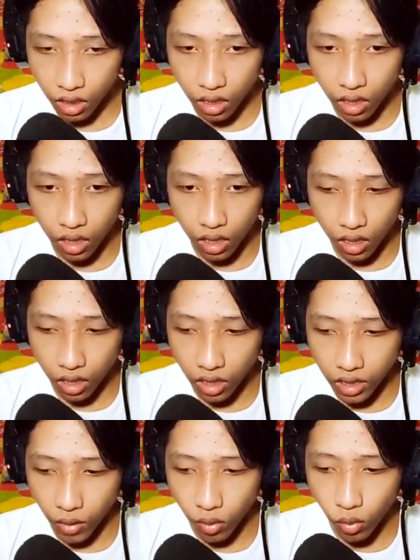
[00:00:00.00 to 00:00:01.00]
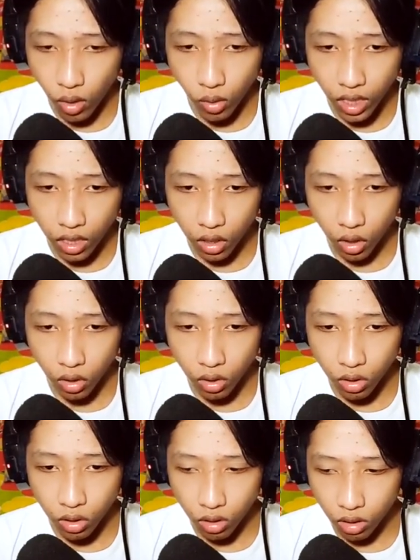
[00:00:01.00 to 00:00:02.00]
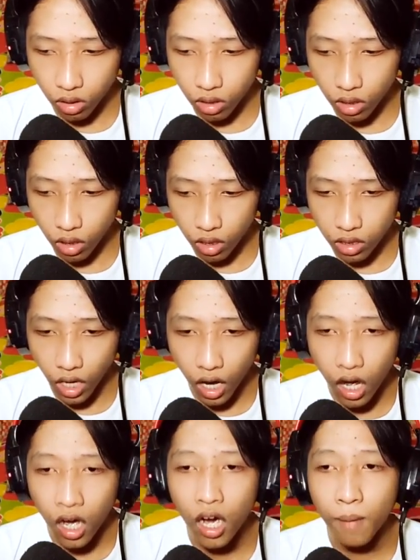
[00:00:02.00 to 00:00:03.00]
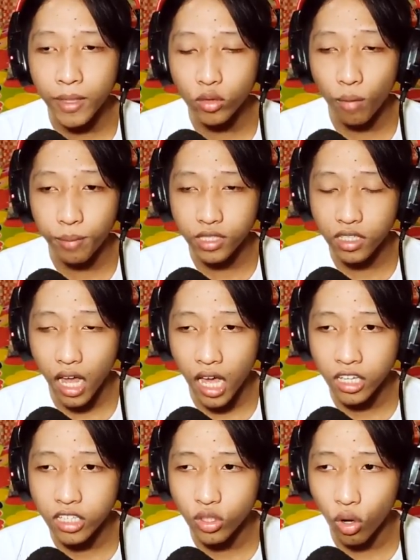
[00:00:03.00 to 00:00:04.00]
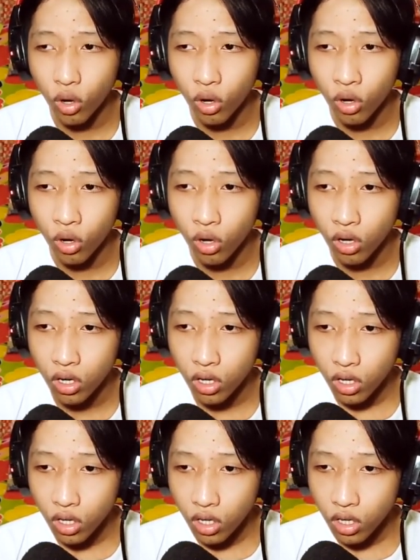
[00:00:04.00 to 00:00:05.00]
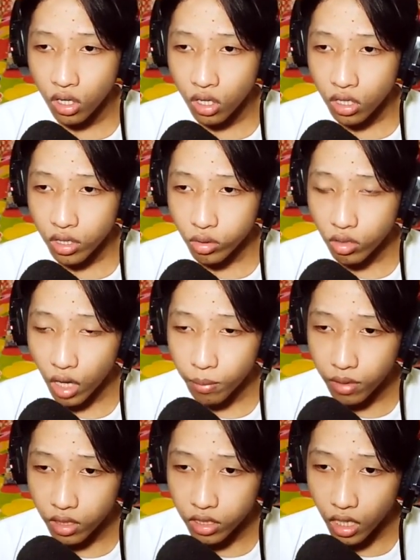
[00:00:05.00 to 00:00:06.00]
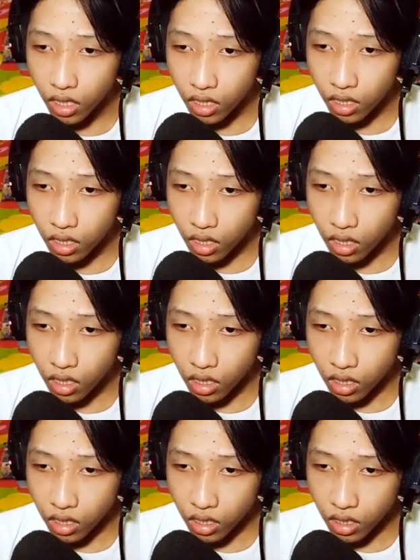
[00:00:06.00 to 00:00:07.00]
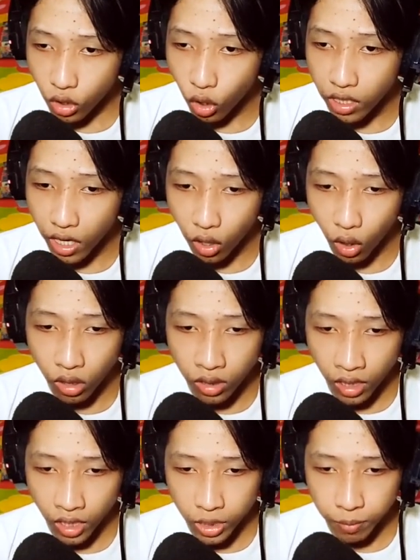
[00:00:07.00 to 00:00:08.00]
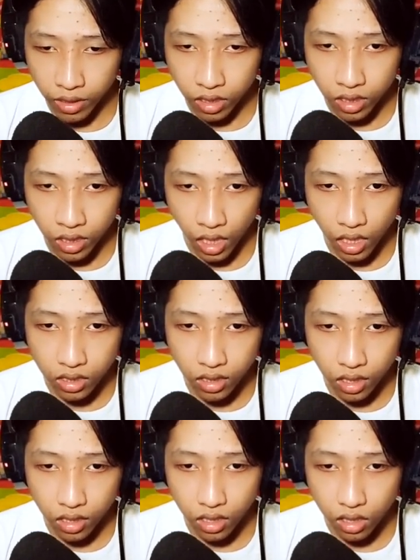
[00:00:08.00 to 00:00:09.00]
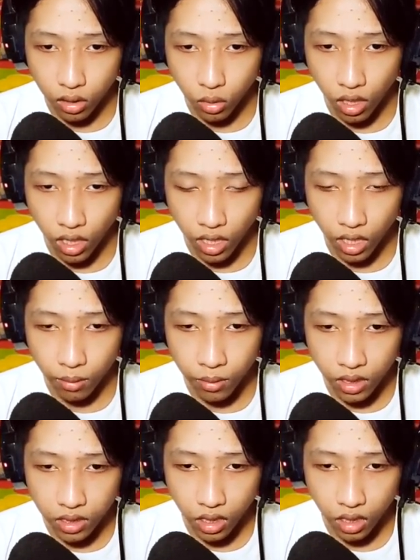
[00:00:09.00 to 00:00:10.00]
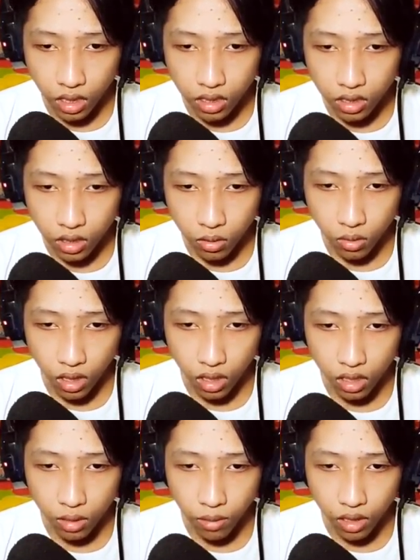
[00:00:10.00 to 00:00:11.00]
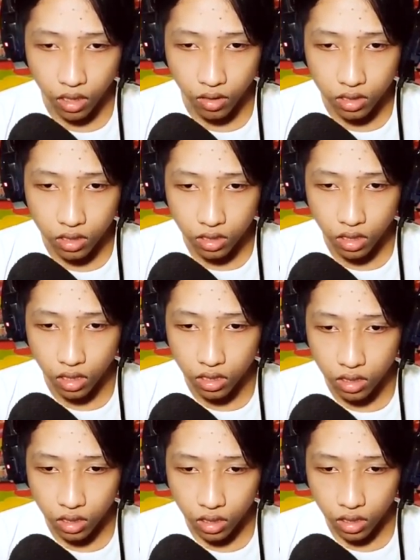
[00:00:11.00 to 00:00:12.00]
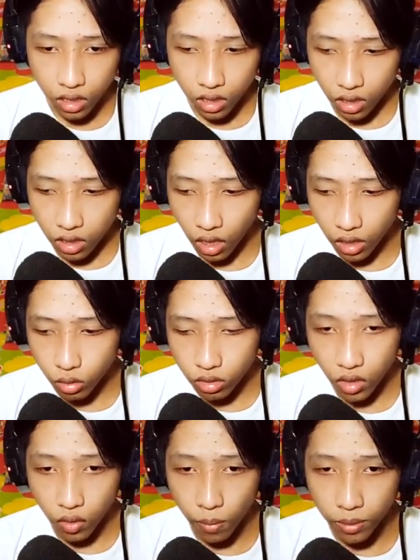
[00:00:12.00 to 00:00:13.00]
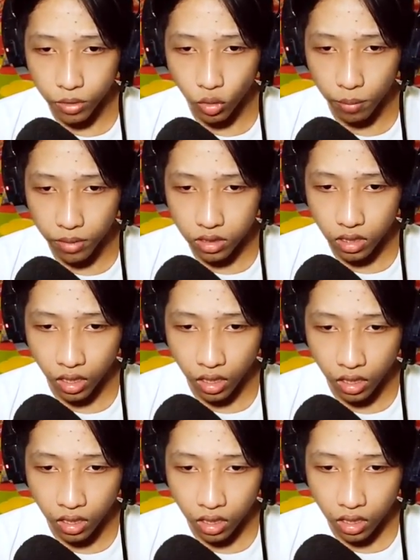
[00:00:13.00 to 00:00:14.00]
eh eh nyawa gua kurang oh no no no ya 42% lagi dong itu nggak bi ya goyang-goyang guys pantasan aja tadi gua kagak bisa guys wah ngeri banget di sini aja guys aduh nyawa gua 42%